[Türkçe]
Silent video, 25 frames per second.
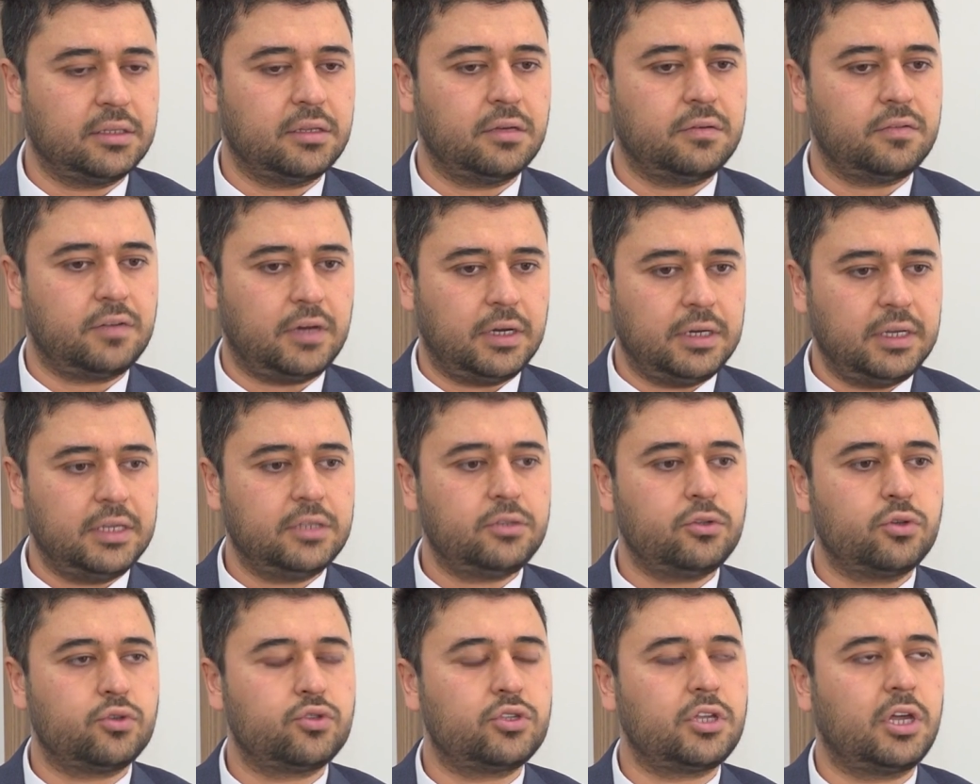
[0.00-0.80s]
faaliyet
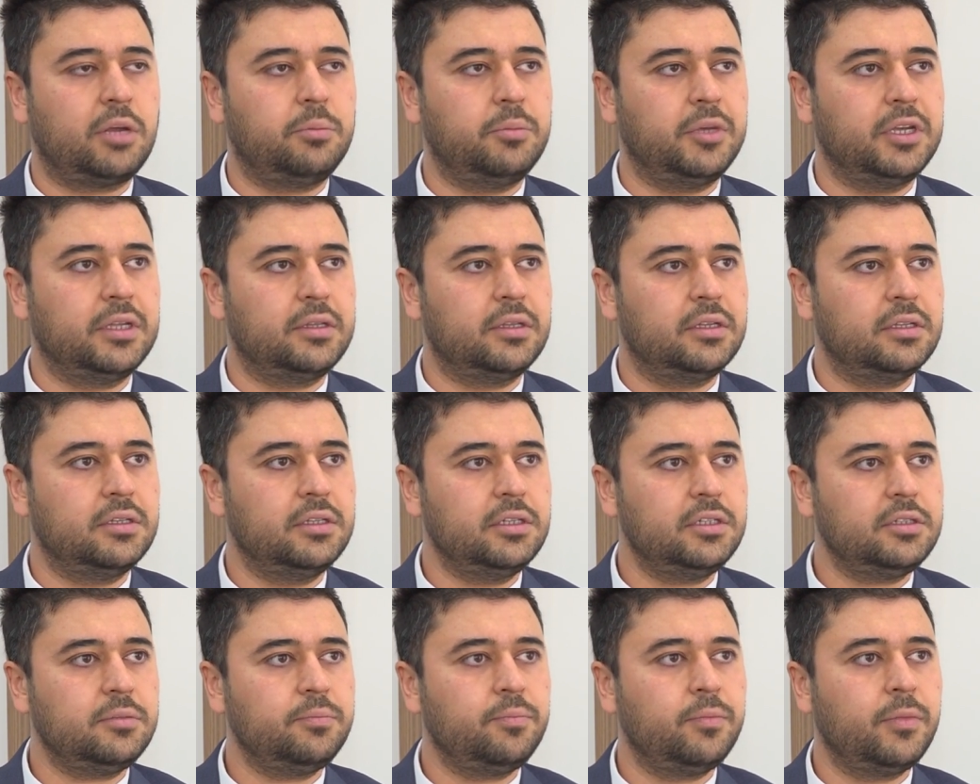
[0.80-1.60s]

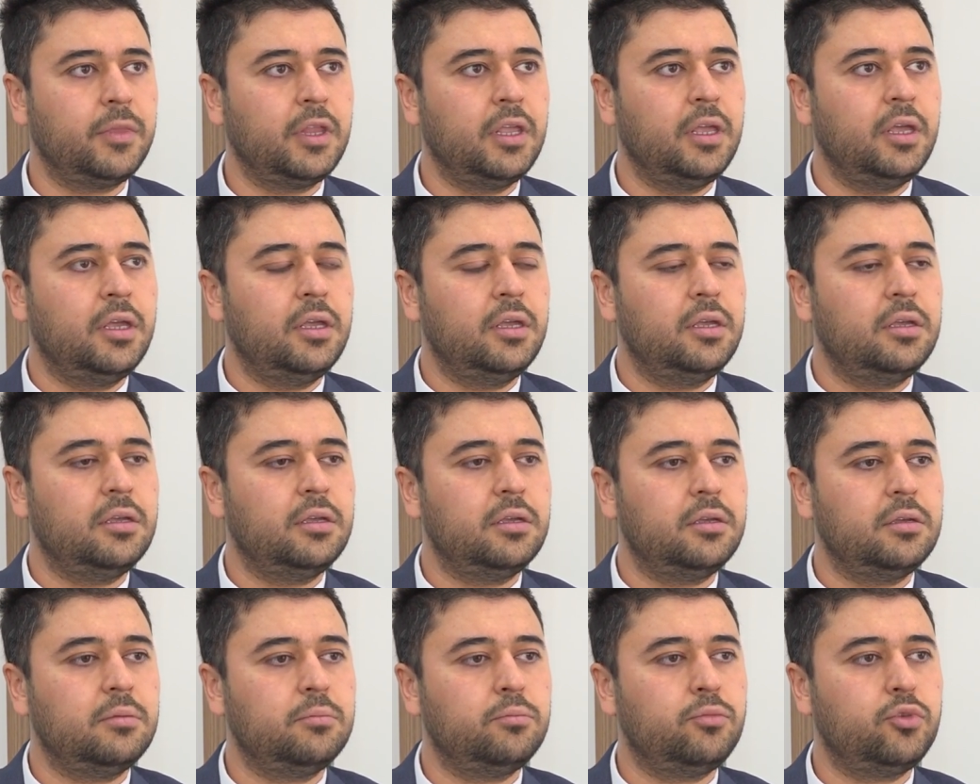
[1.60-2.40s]
göstermektedir.
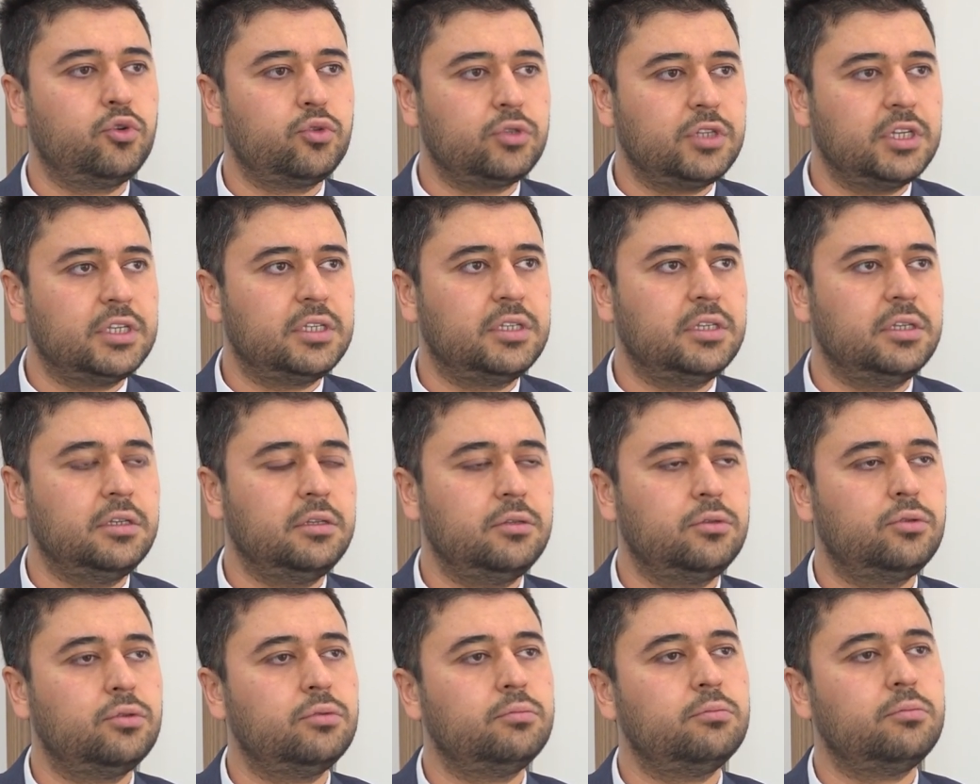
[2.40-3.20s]
Buradaki
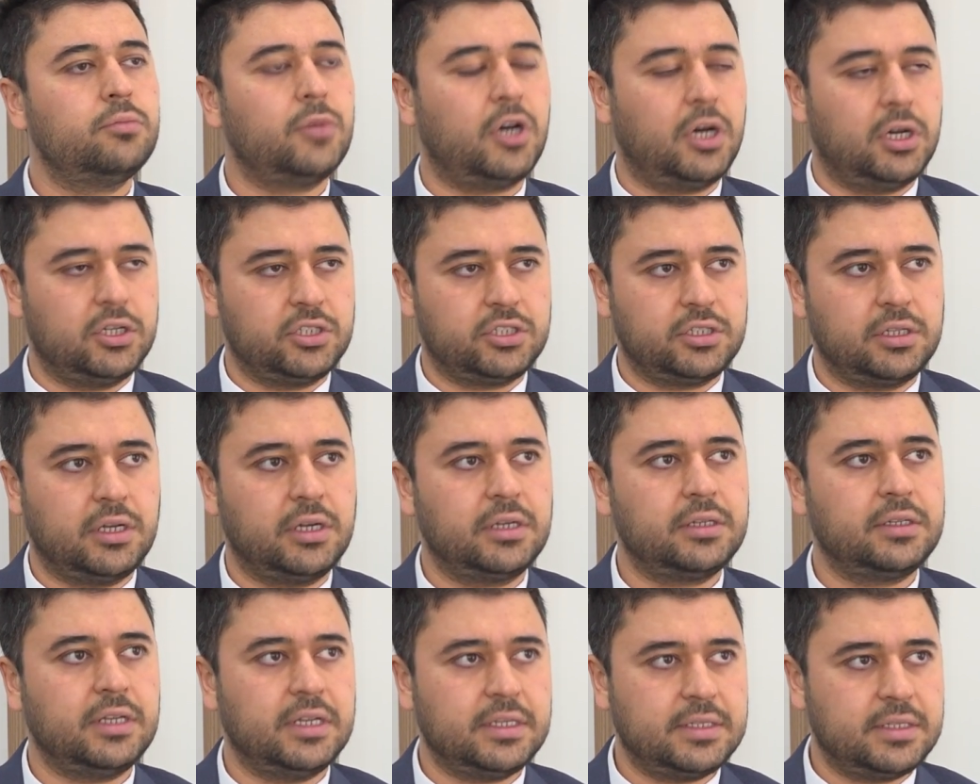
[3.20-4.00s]
tüm
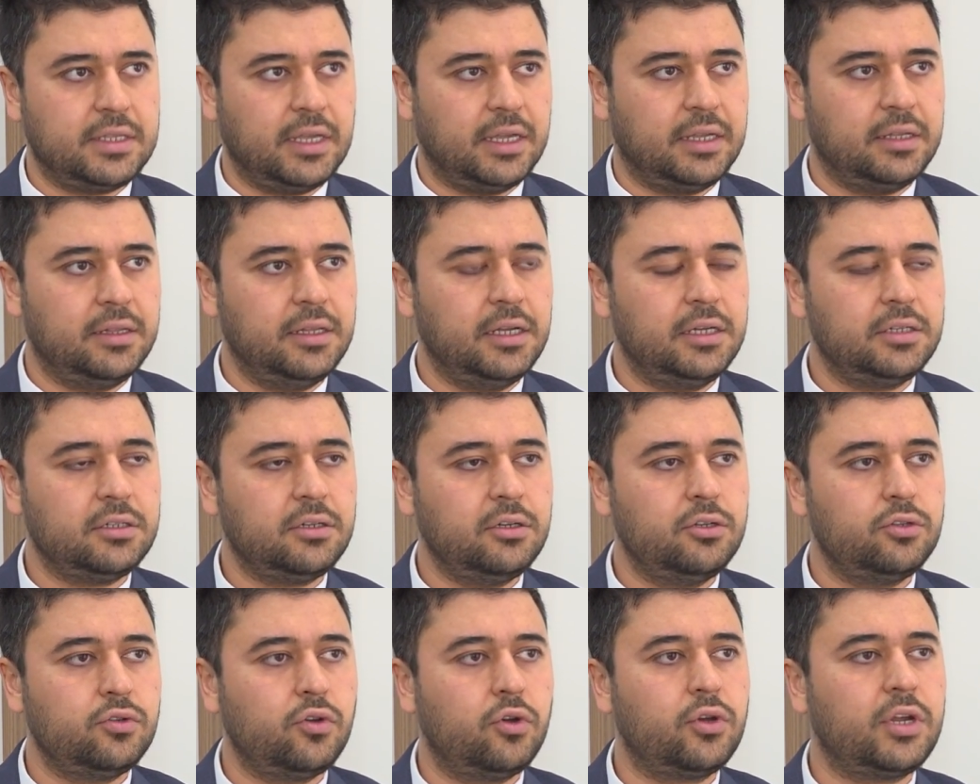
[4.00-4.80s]
bağışlar, destekler
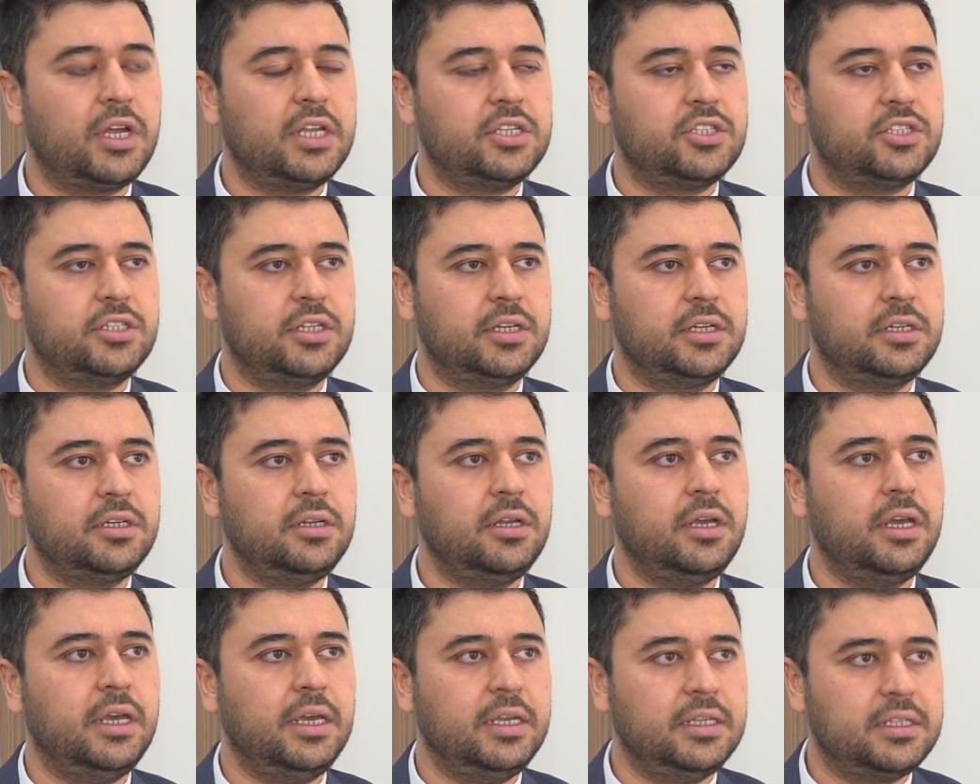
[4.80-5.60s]
öğrencilerin
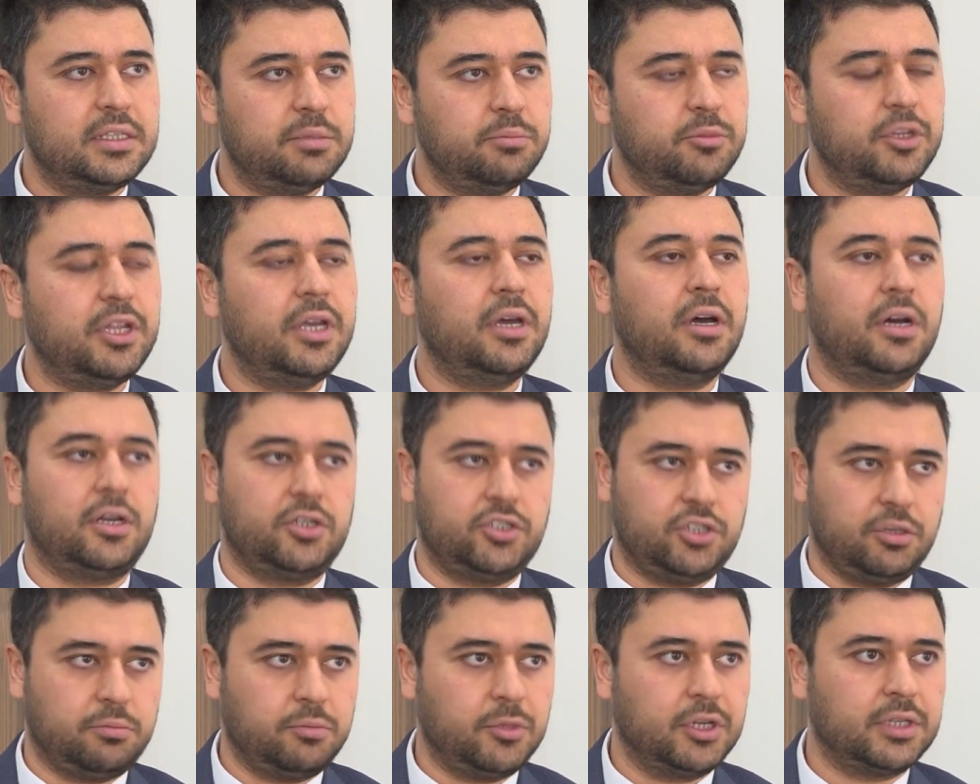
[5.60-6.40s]
eğitimine
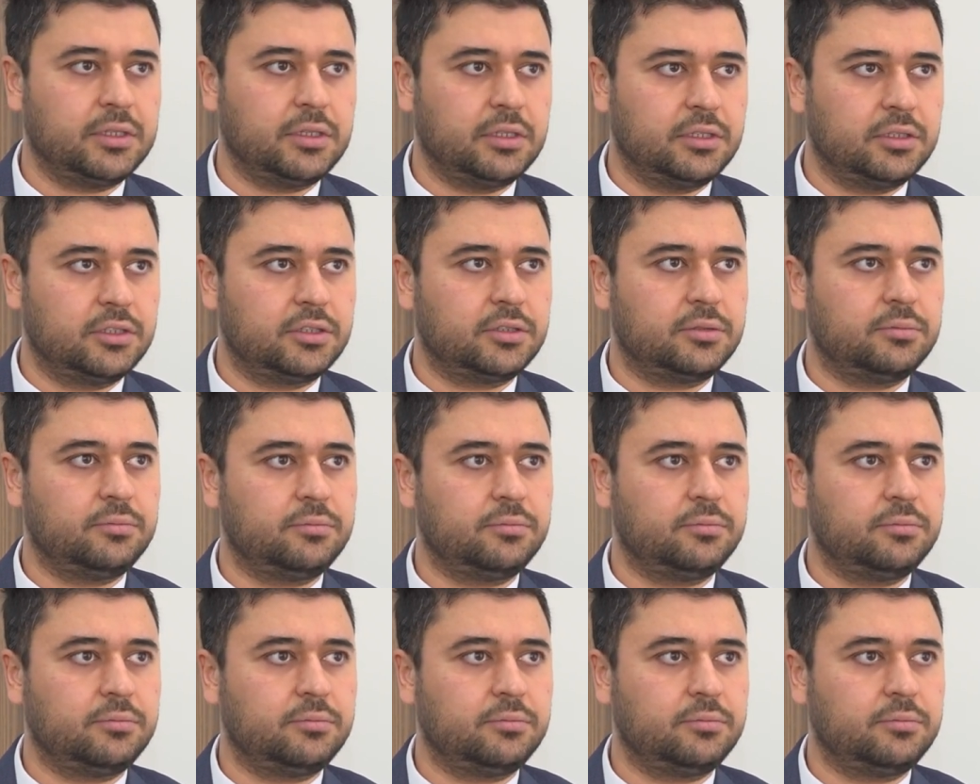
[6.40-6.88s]
harcanmaktadır.